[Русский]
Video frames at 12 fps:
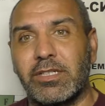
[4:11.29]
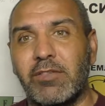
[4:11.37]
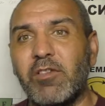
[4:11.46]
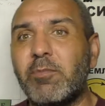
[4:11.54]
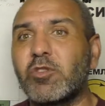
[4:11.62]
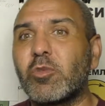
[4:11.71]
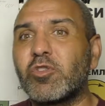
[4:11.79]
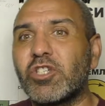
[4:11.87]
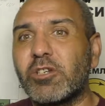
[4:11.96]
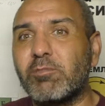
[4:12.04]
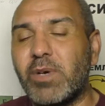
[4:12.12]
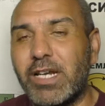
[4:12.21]
Вы потом
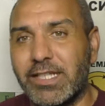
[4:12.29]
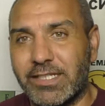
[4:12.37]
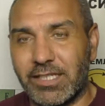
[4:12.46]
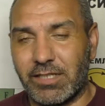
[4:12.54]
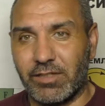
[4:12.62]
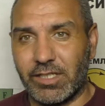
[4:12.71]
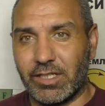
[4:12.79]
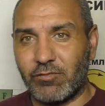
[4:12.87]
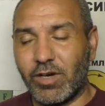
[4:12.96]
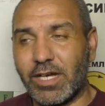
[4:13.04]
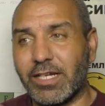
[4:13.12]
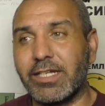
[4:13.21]
черпали с этого
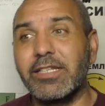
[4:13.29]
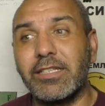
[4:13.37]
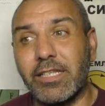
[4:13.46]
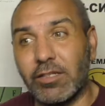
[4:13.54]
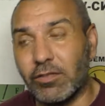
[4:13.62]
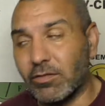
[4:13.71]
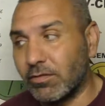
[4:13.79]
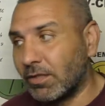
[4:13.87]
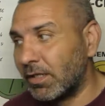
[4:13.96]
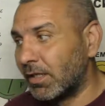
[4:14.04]
резервуара энергию.